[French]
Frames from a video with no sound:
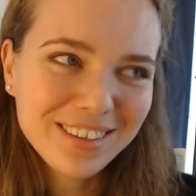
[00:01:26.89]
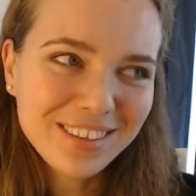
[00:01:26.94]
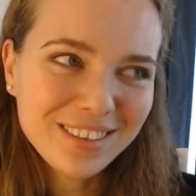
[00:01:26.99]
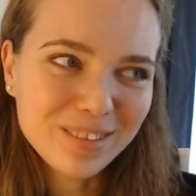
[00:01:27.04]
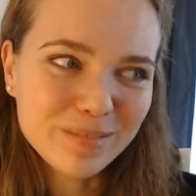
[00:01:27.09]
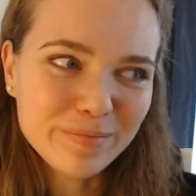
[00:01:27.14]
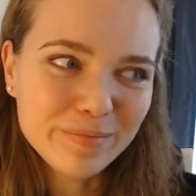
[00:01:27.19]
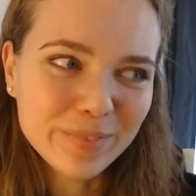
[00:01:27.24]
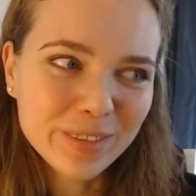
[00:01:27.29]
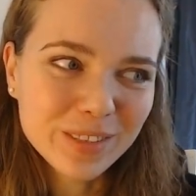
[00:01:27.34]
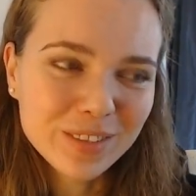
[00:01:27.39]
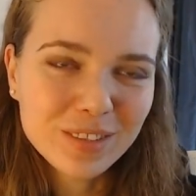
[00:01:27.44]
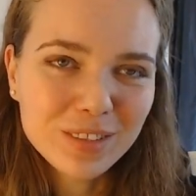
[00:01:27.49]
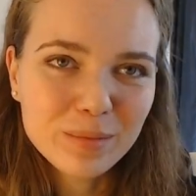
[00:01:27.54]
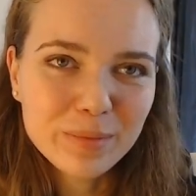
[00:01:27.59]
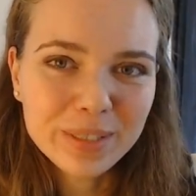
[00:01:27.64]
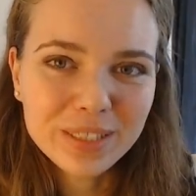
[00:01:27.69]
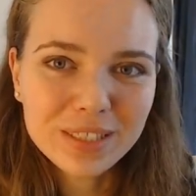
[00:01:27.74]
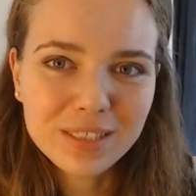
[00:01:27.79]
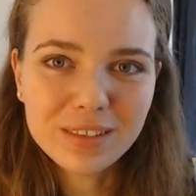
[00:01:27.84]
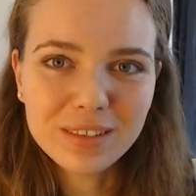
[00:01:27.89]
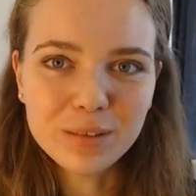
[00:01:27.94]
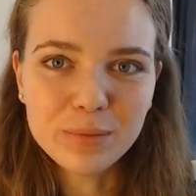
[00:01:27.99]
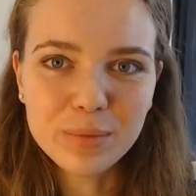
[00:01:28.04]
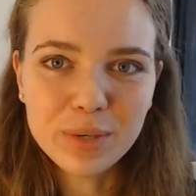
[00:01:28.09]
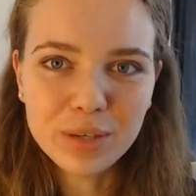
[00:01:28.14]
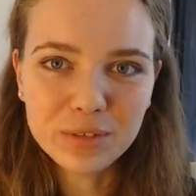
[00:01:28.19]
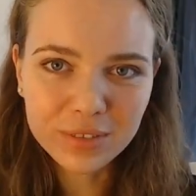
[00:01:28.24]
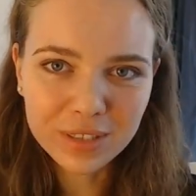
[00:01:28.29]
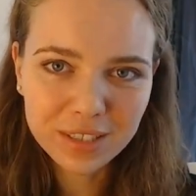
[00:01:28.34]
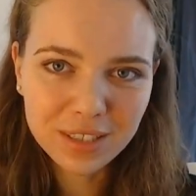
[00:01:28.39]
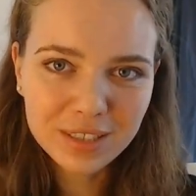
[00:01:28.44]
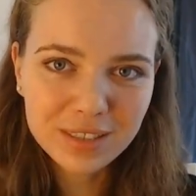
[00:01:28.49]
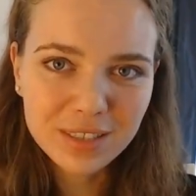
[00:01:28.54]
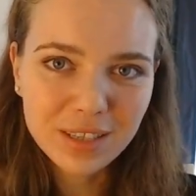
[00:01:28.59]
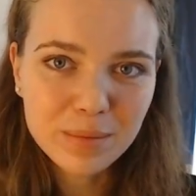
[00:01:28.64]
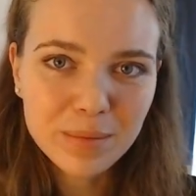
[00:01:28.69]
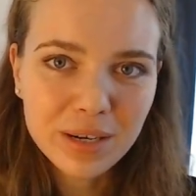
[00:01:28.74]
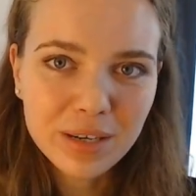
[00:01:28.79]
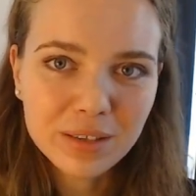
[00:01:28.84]
Euh, ensuite parce que le plafond est très
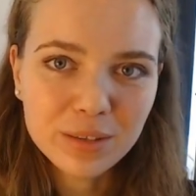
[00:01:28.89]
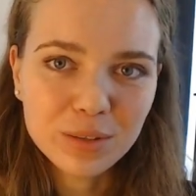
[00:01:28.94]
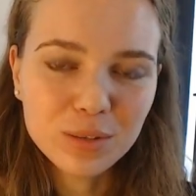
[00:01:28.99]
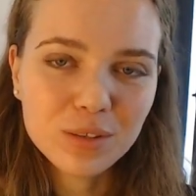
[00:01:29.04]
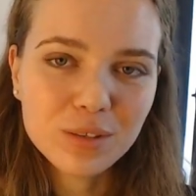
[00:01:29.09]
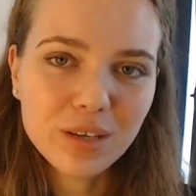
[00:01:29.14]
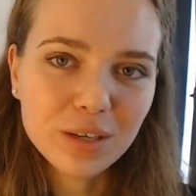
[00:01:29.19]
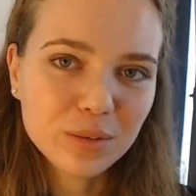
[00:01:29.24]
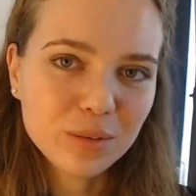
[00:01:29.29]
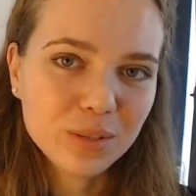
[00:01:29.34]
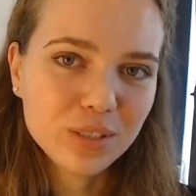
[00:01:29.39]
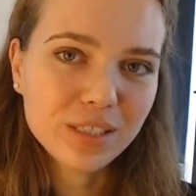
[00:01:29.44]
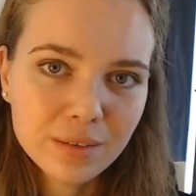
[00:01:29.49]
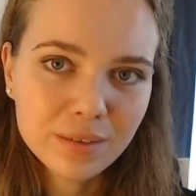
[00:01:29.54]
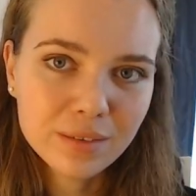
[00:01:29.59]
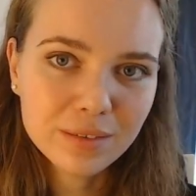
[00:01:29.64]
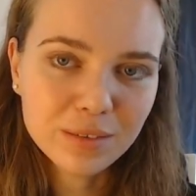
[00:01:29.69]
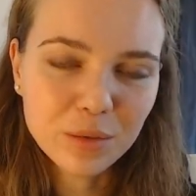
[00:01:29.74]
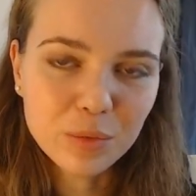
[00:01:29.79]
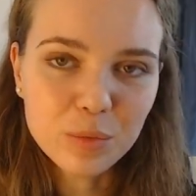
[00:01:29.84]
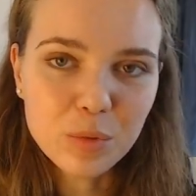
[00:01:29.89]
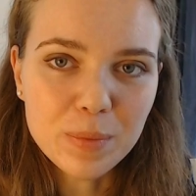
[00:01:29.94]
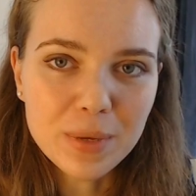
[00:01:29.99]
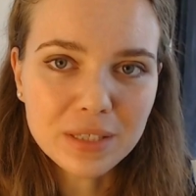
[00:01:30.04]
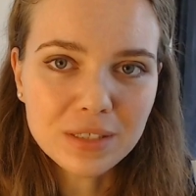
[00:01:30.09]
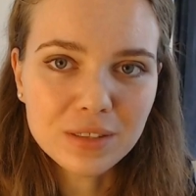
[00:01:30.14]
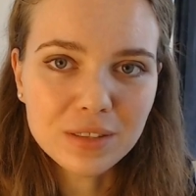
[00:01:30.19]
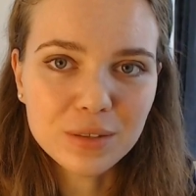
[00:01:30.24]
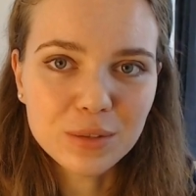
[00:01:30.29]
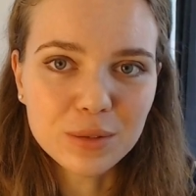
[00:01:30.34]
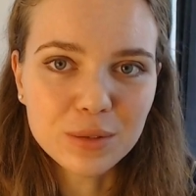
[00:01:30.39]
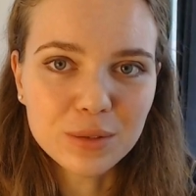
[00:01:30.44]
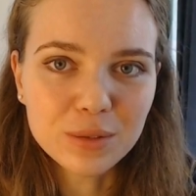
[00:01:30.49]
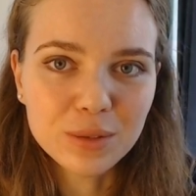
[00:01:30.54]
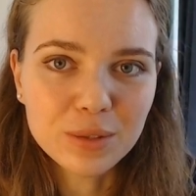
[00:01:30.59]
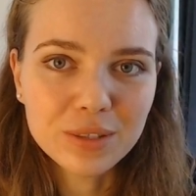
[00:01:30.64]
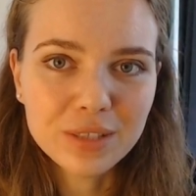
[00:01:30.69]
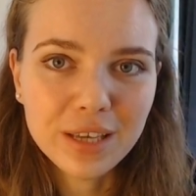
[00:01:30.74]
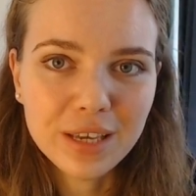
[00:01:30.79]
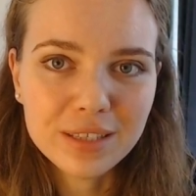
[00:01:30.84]
très bas au-dessus de la couchette, on ne peut pas se
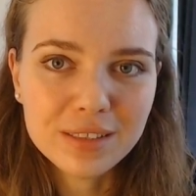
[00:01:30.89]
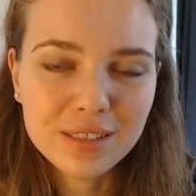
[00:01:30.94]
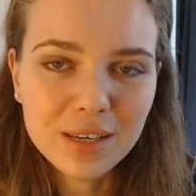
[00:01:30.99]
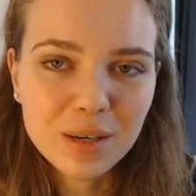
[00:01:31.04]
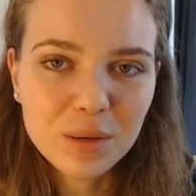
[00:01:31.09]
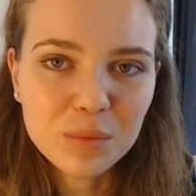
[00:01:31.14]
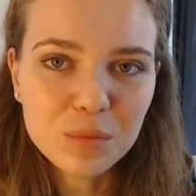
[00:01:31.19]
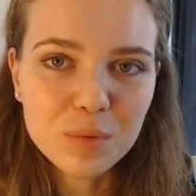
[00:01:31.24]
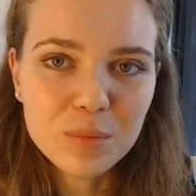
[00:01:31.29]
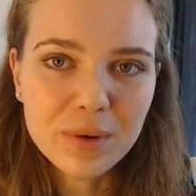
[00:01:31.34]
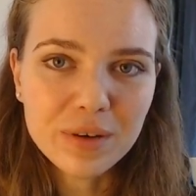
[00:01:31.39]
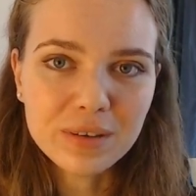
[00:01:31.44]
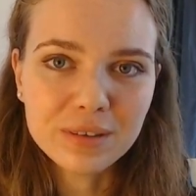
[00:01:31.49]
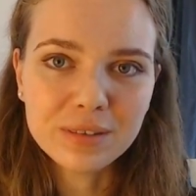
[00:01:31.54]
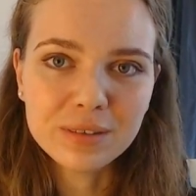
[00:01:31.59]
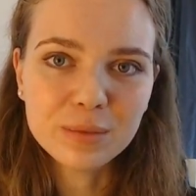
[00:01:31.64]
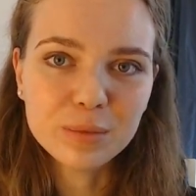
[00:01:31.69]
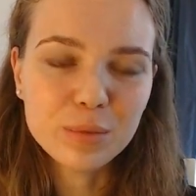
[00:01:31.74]
redresser, on peut pas,